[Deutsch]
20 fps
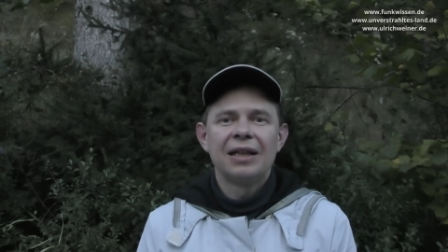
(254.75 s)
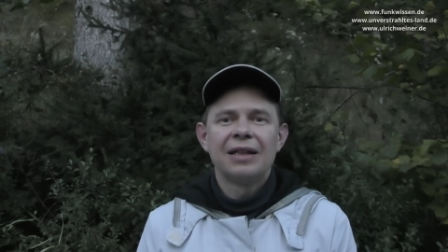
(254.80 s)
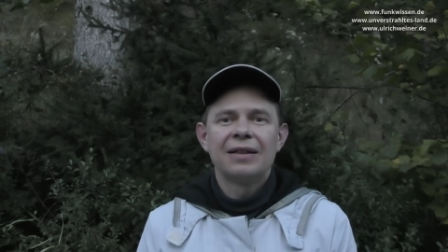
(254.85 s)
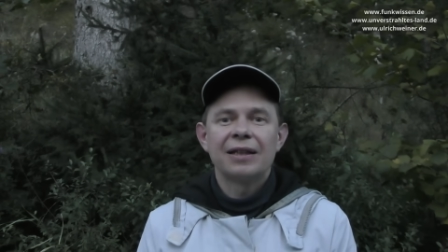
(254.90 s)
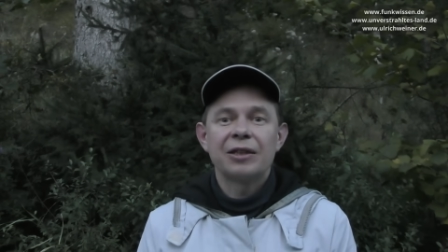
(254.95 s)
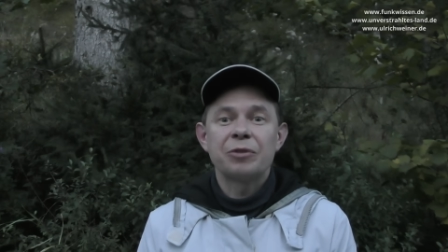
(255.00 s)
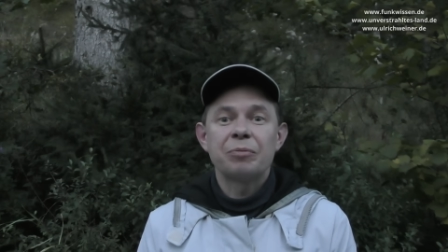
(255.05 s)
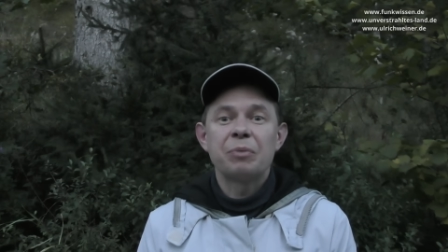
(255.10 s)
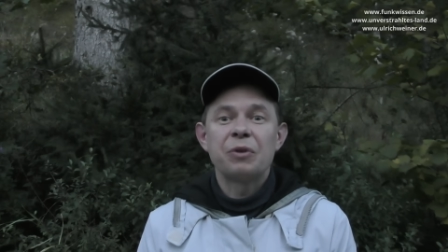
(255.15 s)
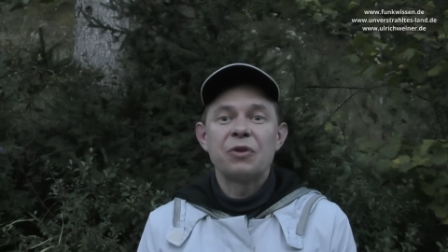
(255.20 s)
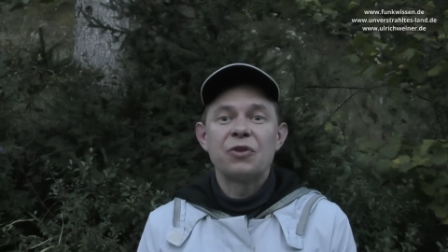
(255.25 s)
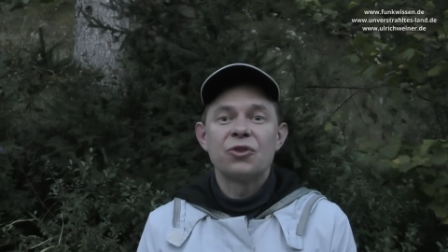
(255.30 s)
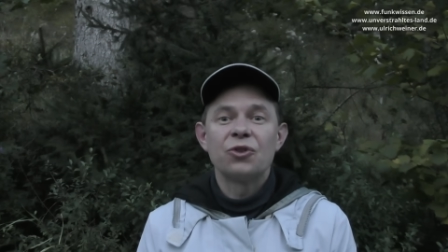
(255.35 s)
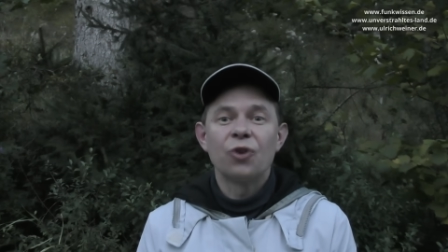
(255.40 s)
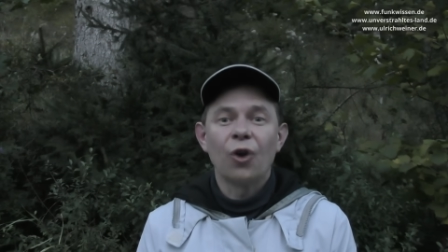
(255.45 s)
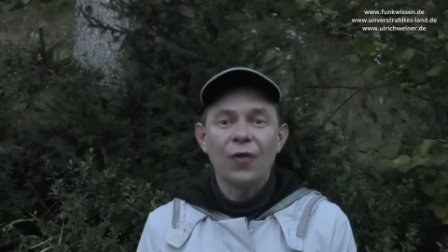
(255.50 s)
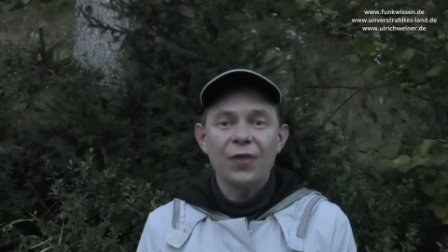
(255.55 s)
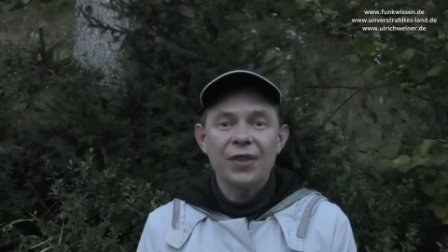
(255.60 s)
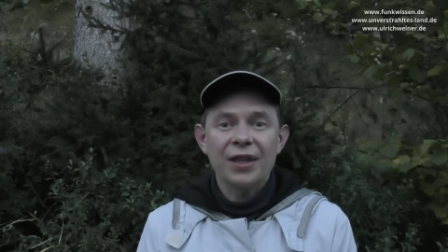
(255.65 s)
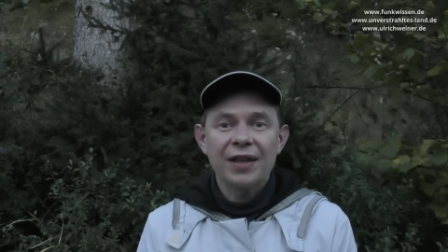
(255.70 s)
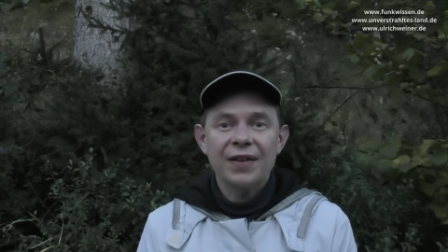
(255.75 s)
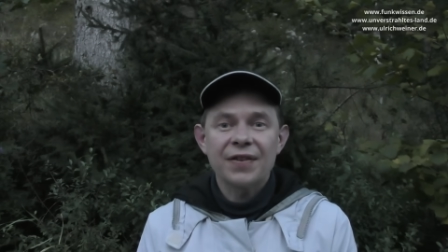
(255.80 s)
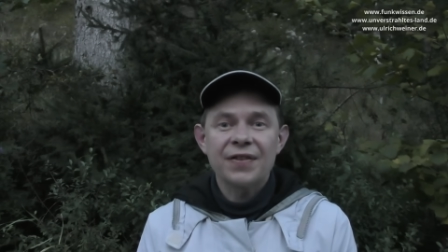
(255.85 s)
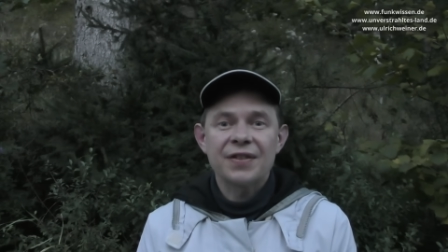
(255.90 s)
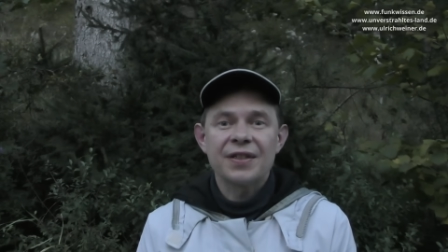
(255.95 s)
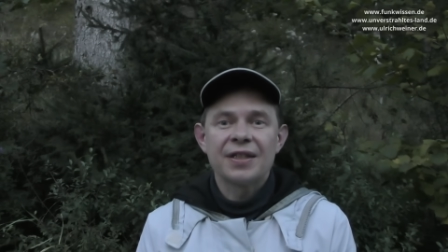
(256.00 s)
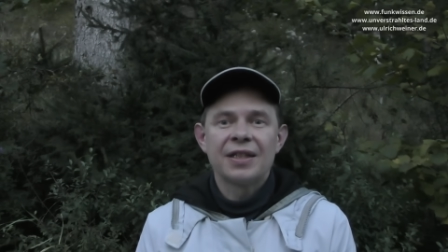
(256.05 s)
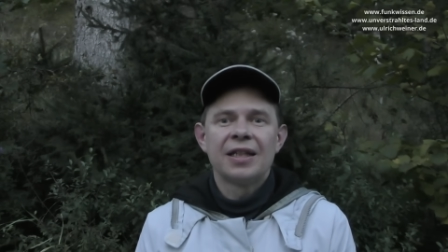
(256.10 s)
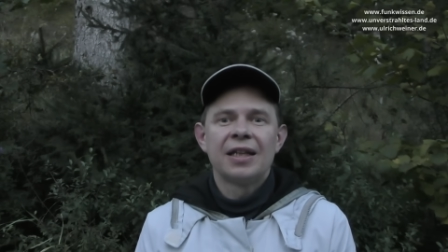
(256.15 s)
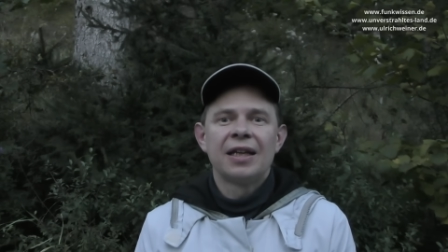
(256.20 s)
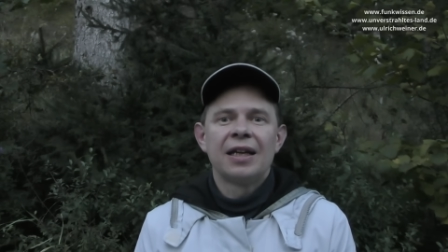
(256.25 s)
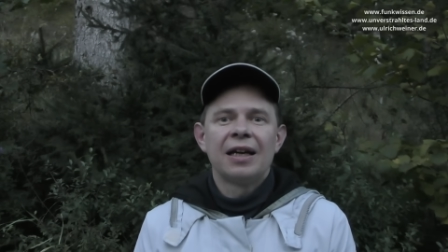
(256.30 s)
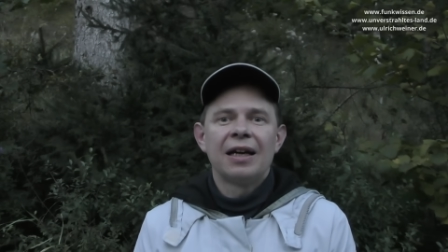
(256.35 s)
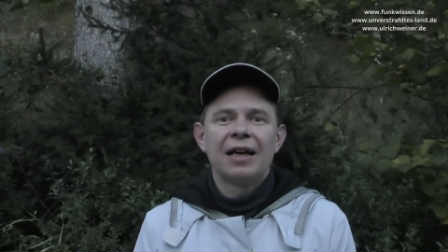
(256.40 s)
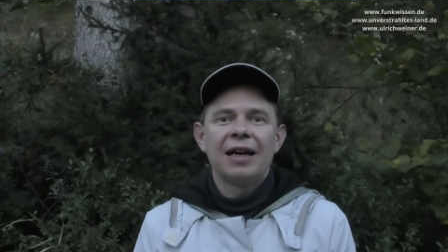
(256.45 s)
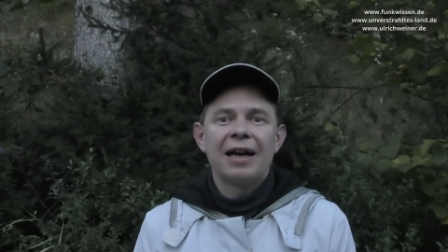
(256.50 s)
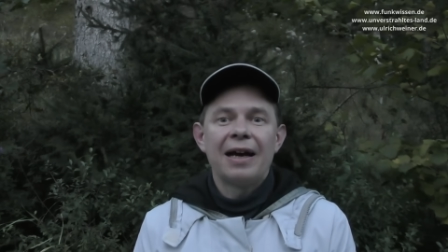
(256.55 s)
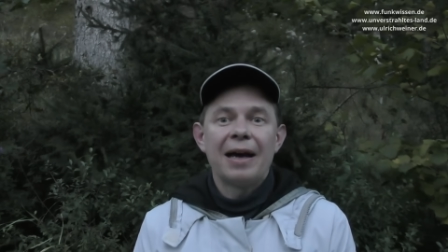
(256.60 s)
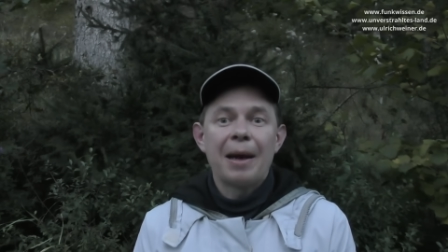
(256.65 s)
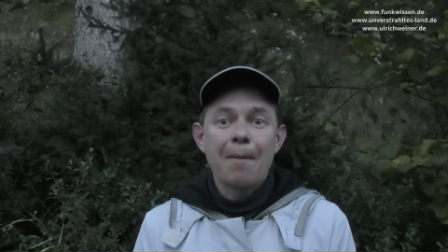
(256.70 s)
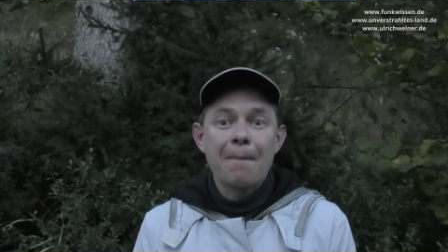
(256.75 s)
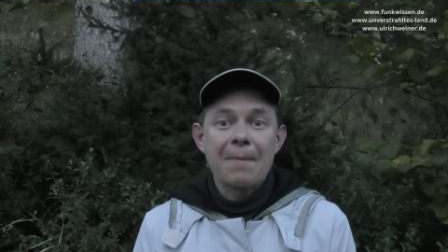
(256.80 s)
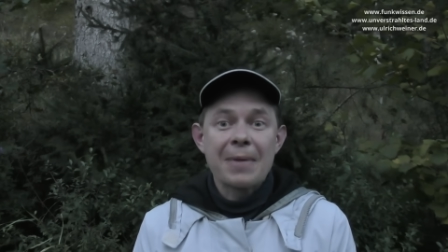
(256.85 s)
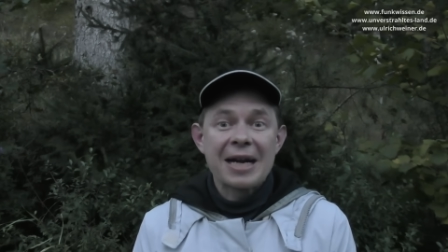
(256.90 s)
dass besonders ähm,